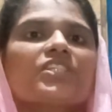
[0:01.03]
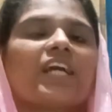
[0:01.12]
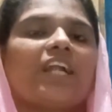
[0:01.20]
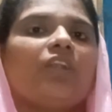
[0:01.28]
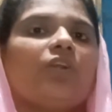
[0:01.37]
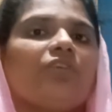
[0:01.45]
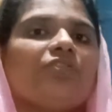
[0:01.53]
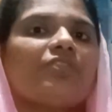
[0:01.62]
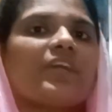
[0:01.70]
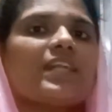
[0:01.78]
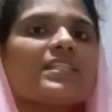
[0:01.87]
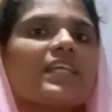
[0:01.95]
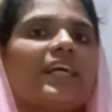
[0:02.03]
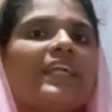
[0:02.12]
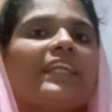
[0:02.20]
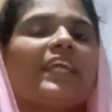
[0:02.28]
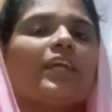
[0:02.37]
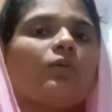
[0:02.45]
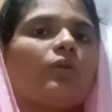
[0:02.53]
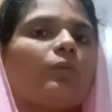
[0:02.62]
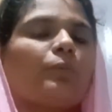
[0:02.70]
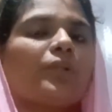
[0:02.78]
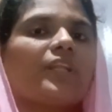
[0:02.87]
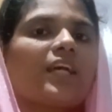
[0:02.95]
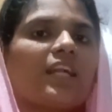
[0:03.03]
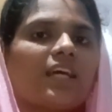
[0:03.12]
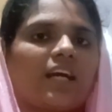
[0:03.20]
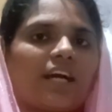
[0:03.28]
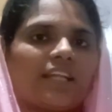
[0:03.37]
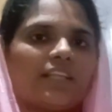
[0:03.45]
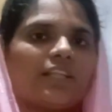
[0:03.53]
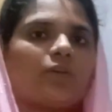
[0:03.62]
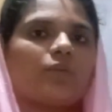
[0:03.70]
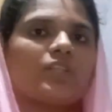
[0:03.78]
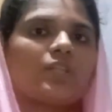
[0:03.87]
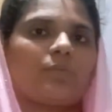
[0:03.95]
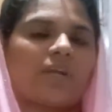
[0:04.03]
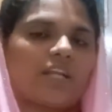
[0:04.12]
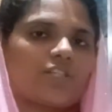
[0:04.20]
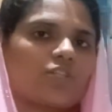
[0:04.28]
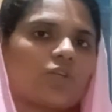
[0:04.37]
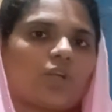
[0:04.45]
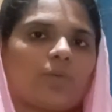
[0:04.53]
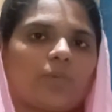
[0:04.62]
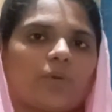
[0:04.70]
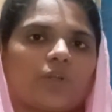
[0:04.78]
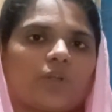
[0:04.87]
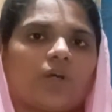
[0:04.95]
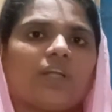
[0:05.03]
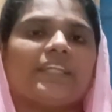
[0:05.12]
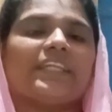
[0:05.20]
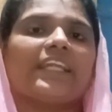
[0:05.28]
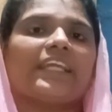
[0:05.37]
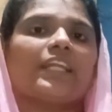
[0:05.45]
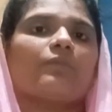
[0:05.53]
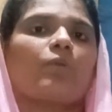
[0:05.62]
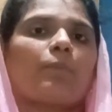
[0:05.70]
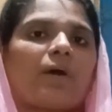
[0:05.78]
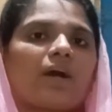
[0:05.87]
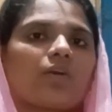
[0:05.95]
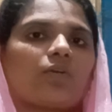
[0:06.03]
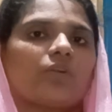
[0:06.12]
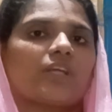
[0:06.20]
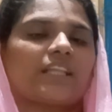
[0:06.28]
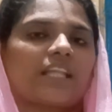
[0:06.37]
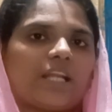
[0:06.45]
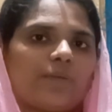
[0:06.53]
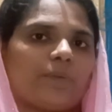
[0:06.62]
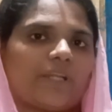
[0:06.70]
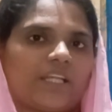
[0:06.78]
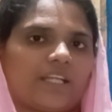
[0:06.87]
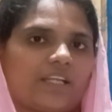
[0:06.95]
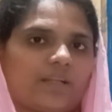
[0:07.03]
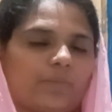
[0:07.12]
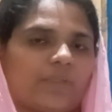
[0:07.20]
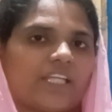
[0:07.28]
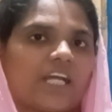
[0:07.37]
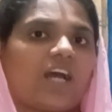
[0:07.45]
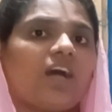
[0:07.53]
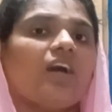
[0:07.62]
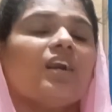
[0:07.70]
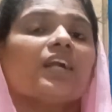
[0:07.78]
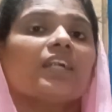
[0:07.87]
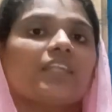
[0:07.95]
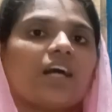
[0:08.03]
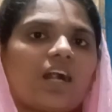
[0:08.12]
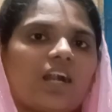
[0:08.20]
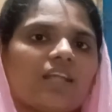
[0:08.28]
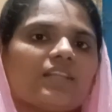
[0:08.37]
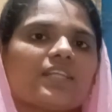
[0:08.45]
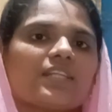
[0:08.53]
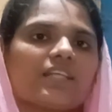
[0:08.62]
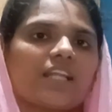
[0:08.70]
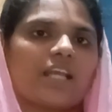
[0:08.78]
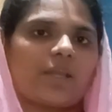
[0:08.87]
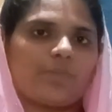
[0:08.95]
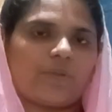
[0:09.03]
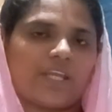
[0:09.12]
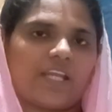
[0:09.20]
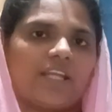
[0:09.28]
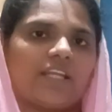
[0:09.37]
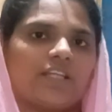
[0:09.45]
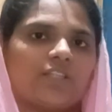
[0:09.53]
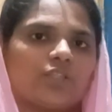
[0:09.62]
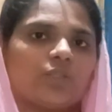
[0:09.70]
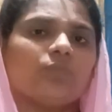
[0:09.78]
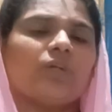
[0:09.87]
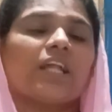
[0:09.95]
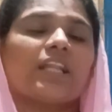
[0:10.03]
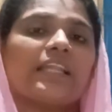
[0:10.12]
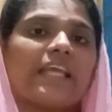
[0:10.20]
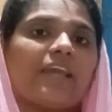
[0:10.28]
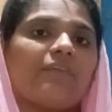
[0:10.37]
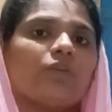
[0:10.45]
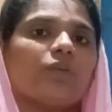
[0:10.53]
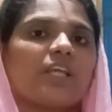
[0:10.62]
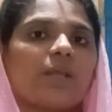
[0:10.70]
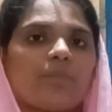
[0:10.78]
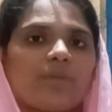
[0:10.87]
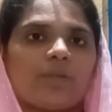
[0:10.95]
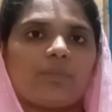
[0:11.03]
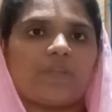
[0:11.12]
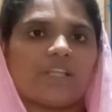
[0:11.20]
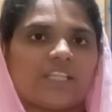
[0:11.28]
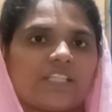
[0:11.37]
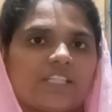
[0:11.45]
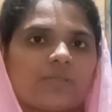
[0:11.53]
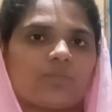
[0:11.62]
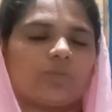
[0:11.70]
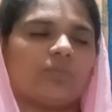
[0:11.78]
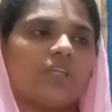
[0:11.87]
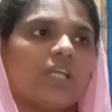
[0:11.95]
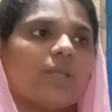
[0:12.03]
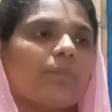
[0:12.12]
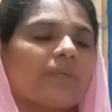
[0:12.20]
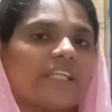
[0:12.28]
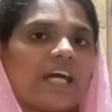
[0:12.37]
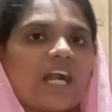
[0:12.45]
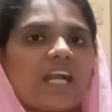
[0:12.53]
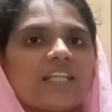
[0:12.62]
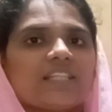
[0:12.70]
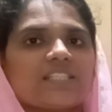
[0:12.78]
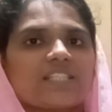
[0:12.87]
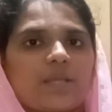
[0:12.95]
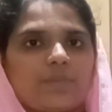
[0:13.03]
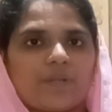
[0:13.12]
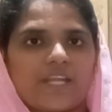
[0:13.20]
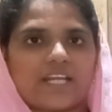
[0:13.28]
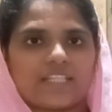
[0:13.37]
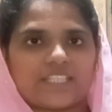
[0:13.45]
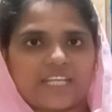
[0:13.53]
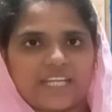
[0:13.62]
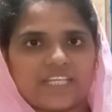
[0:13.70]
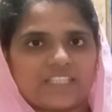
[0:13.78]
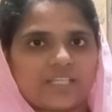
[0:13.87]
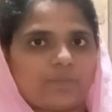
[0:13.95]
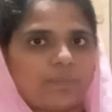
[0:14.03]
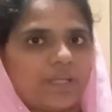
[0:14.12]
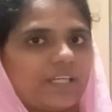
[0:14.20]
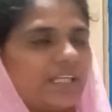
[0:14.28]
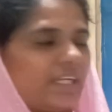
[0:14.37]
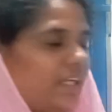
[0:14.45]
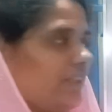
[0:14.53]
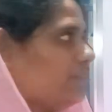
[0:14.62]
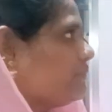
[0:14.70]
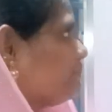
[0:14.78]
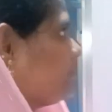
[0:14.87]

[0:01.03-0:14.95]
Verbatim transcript: ஷலோம் ஃப்ரெண்ட்ஸ் இன்றைக்கும் ஒரு புதிதான காரியத்தை குறித்து நம்ம கற்றுக்கொள்ள போகிறோம் இன்றைக்கி நம்ம பார்க்கக்கூடிய தலைப்பு என்ன அப்படின்னா டாலத் என்கிற எபிரேய எழுத்தும் தேவனுடைய மீட்பின் திட்டமும் இப்போ டாலத் என்ற எபிரேய எழுத்து நான் எழுதுகிறேன் பாருங்கள்